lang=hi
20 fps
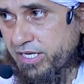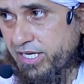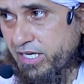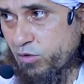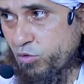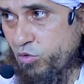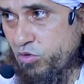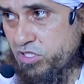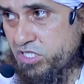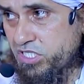
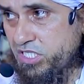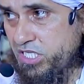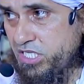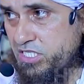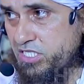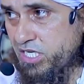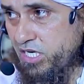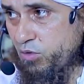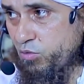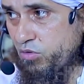कि कुछ
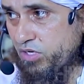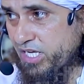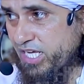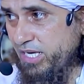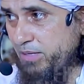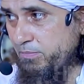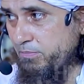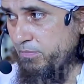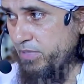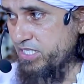चीज़ें
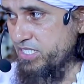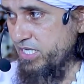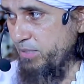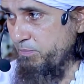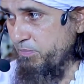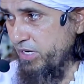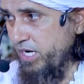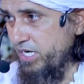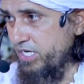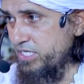उनकी
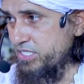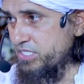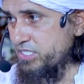मज़हब का